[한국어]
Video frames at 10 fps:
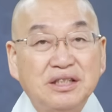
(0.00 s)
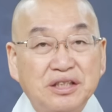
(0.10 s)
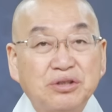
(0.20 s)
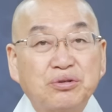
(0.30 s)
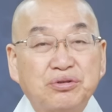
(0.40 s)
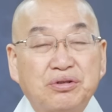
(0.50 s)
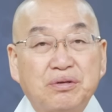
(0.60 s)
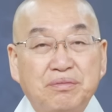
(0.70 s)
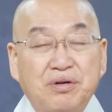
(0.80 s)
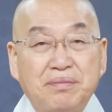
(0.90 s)

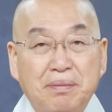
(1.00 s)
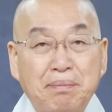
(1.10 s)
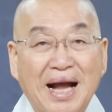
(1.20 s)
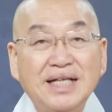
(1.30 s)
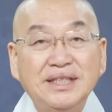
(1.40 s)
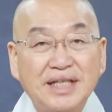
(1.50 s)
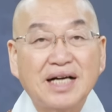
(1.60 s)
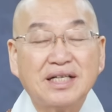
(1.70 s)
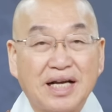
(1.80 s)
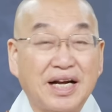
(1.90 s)
지속적으로 먹으면
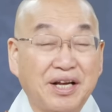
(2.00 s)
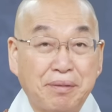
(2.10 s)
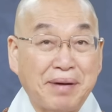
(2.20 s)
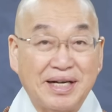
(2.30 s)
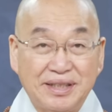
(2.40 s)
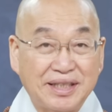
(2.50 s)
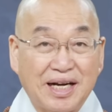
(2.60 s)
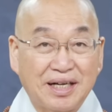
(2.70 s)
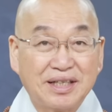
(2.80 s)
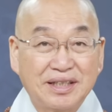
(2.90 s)
발작은 안 해요, 발작.